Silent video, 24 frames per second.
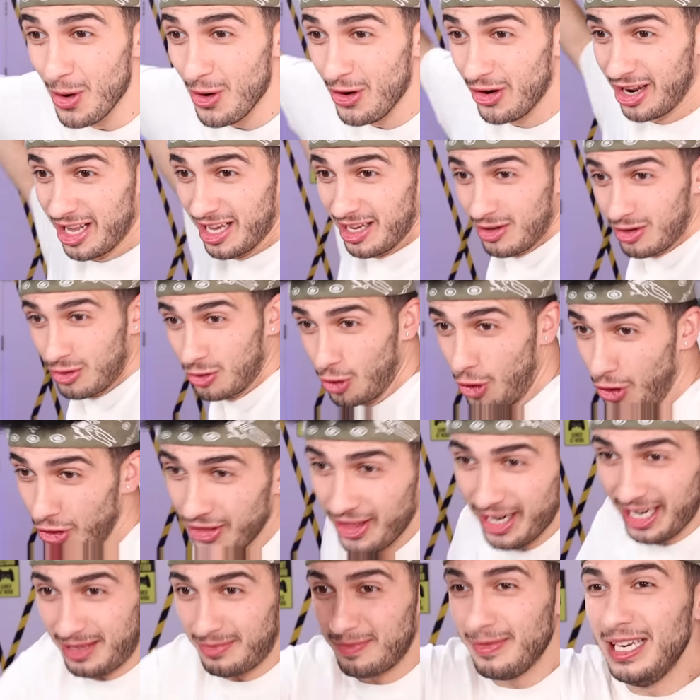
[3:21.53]
Böyle
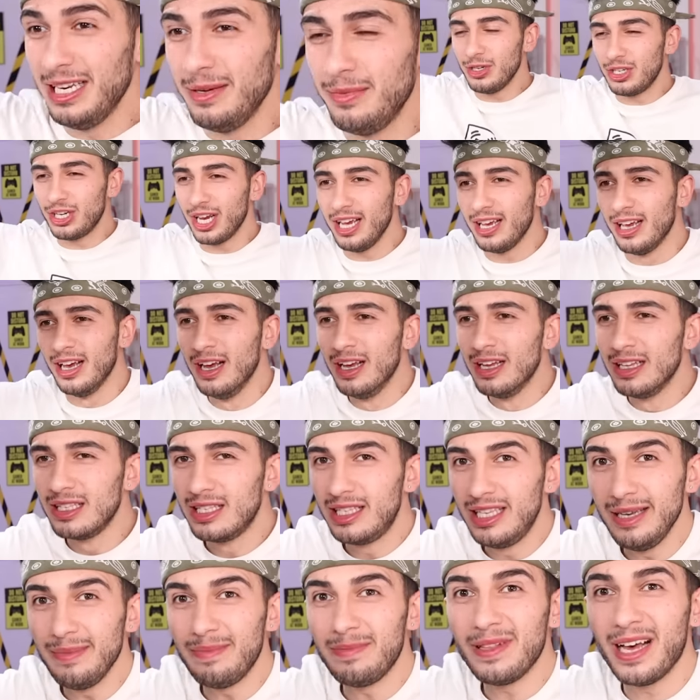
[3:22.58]
göndertmeli bir şey.
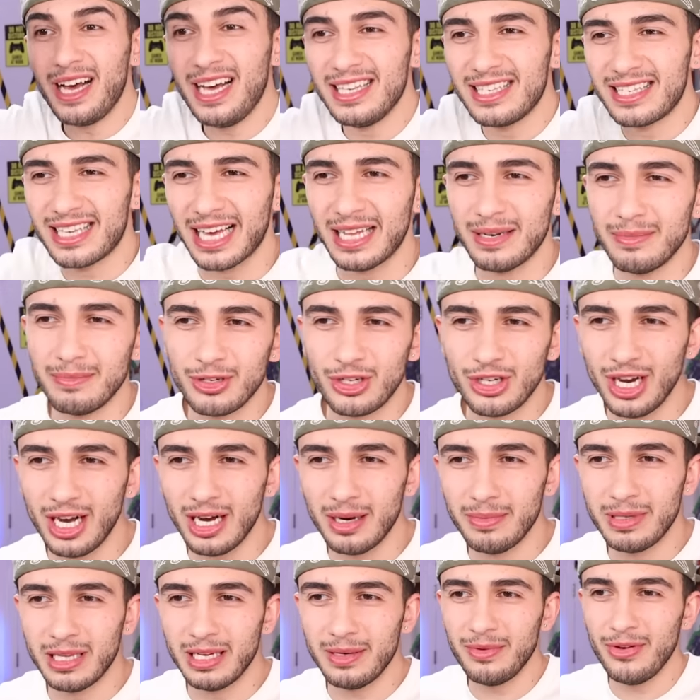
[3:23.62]
Zipline sanmış
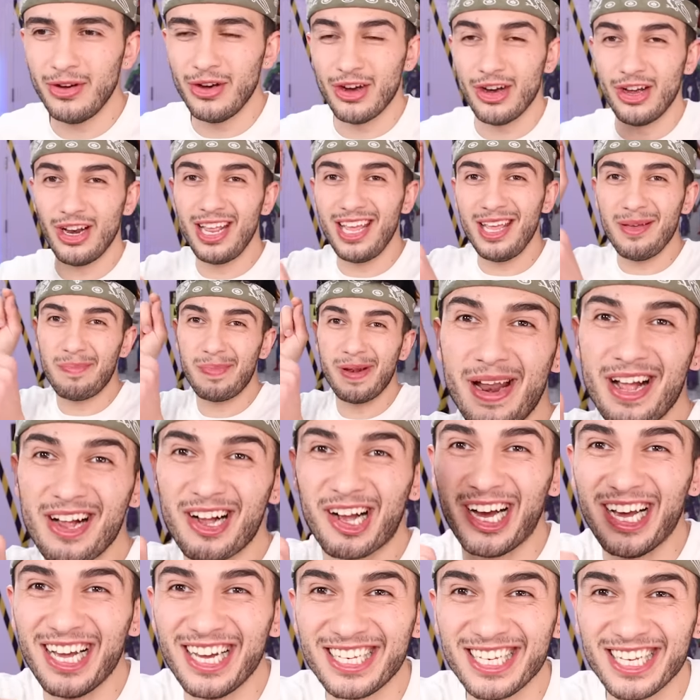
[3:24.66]
abla. Öyle iple
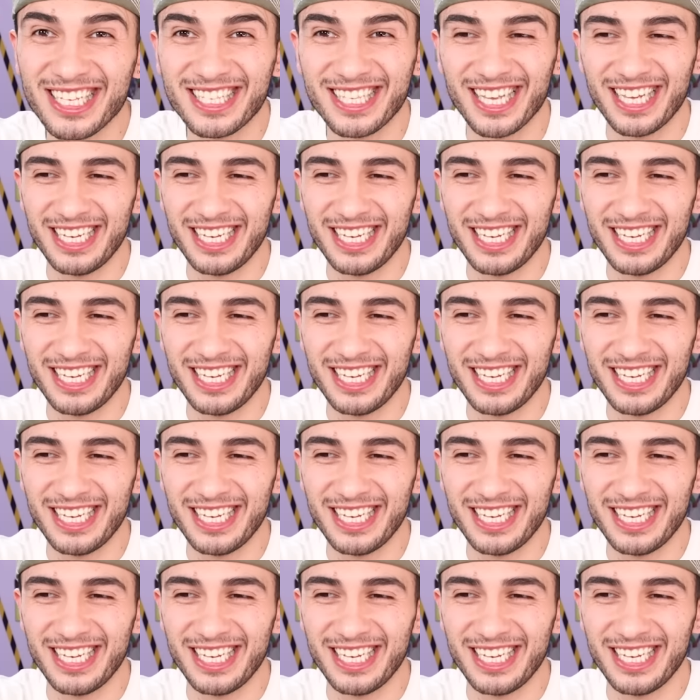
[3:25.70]
kayacağız